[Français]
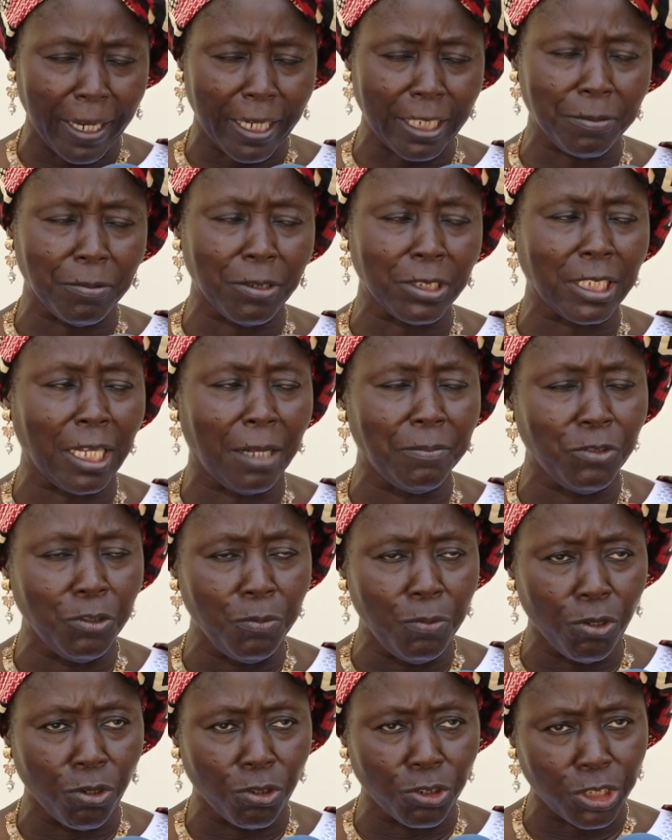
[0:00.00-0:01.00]
est responsable
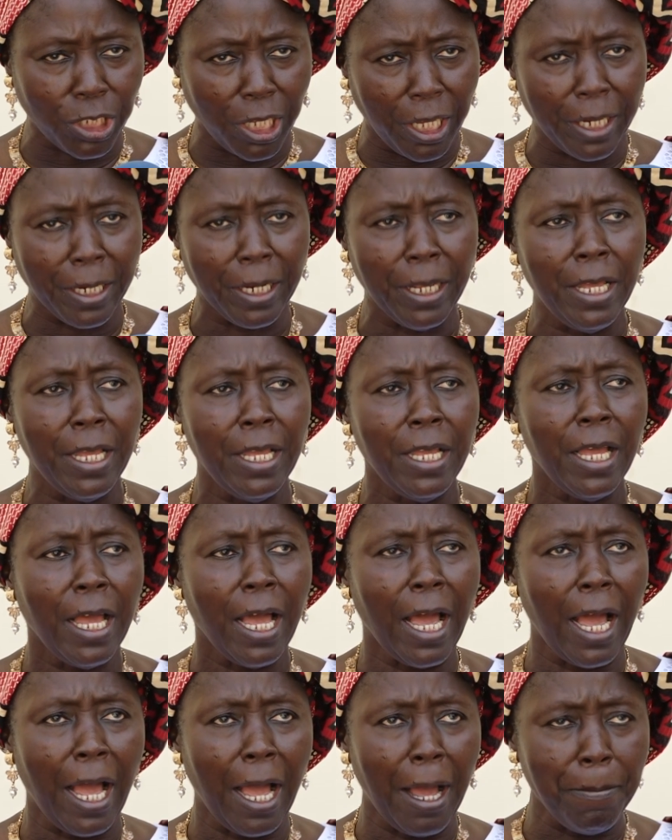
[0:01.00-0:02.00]
du bureau genre,
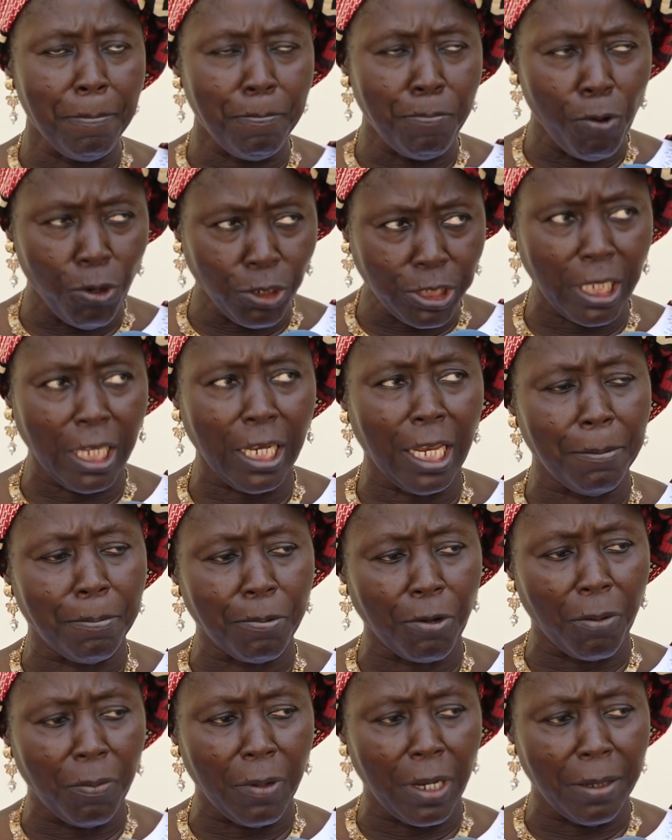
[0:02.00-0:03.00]
a posé les
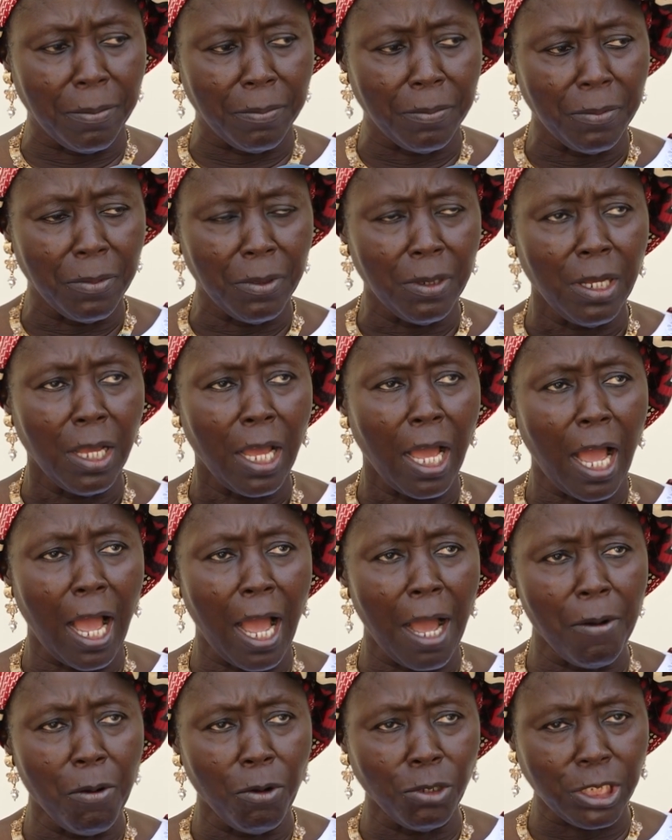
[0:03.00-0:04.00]
problèmes,
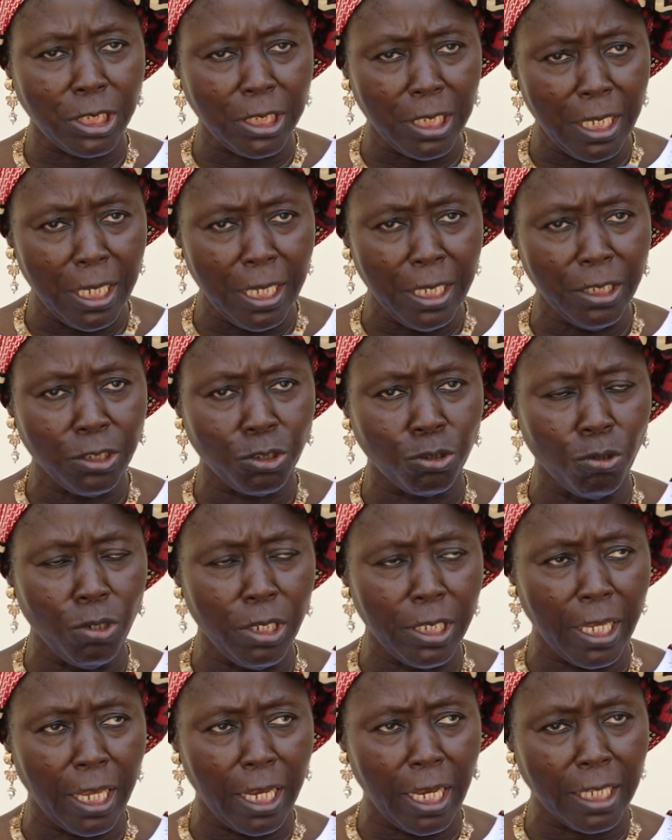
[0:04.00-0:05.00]
a aussi
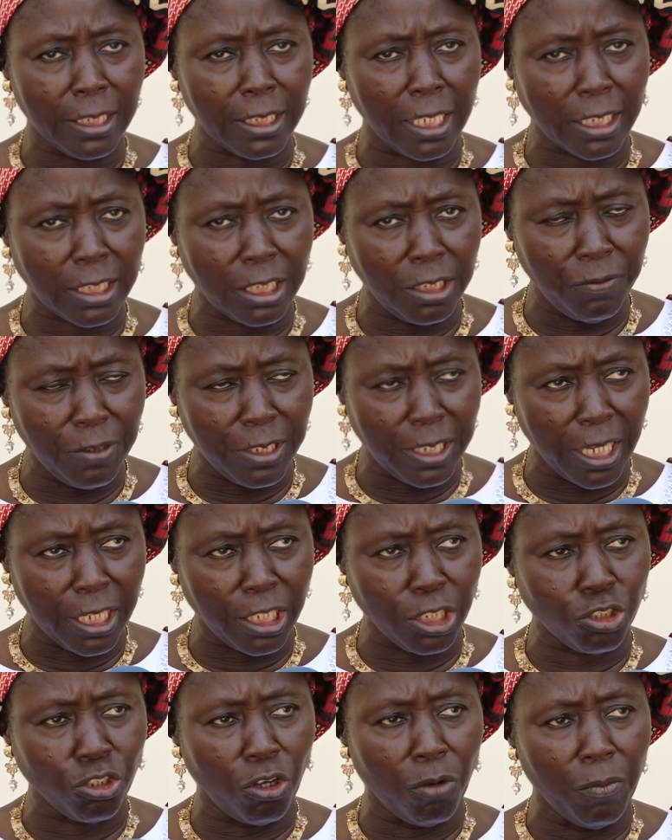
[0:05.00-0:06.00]
souligné les activités
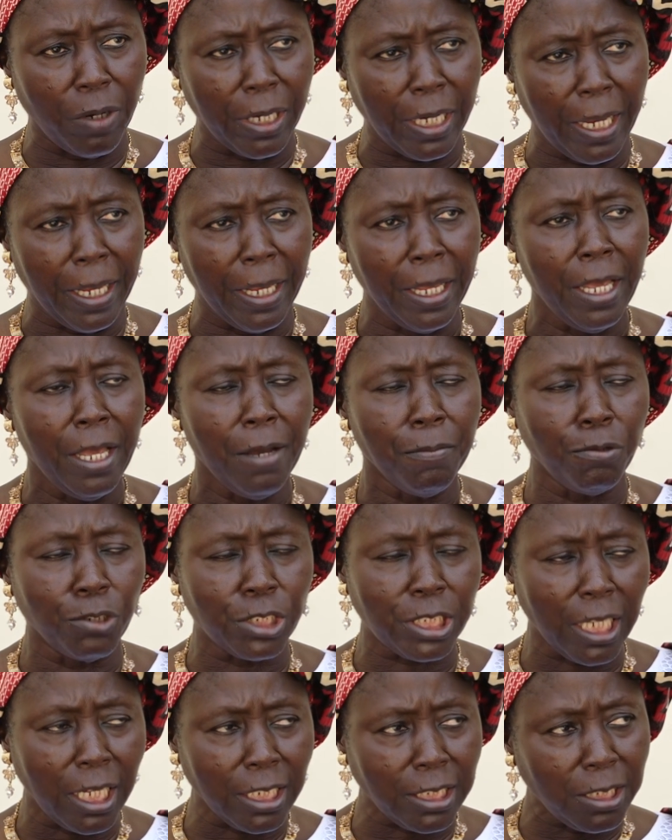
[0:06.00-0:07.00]
qui sont menées pour
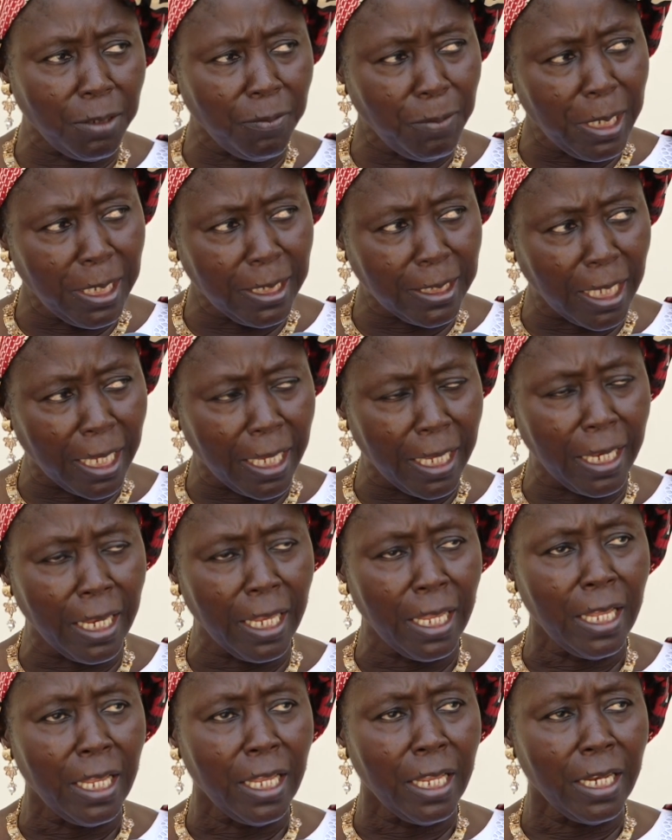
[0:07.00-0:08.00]
sensibiliser
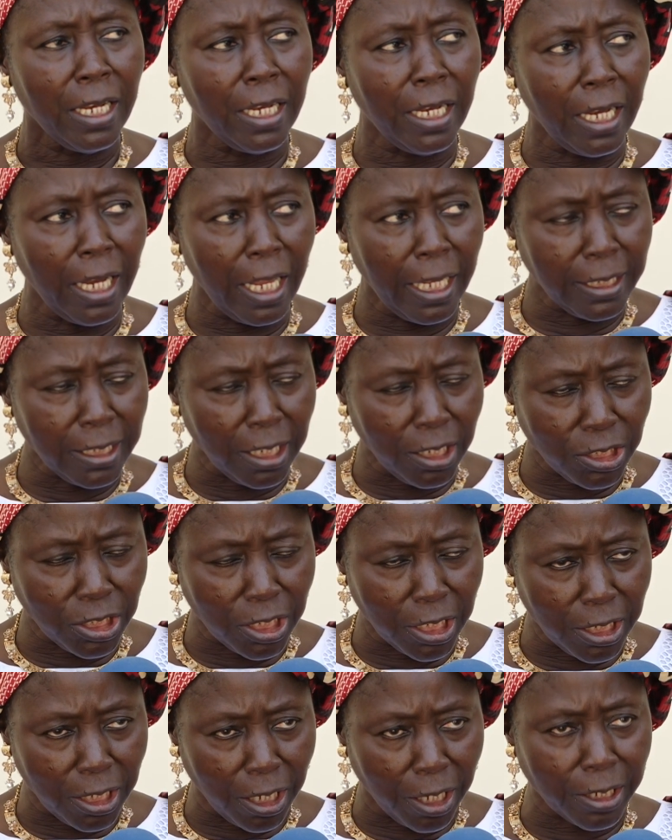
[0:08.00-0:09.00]
les
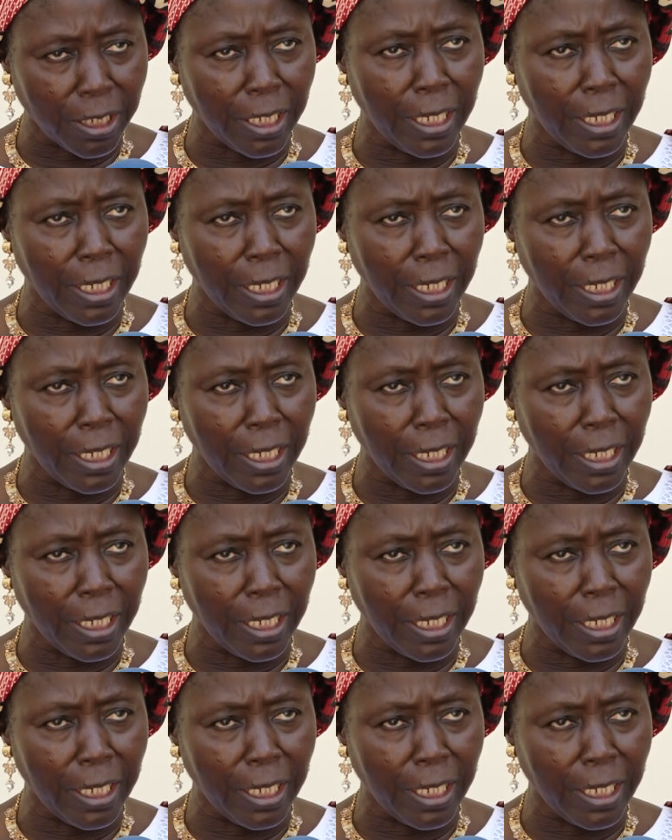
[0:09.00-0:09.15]
enseignantes,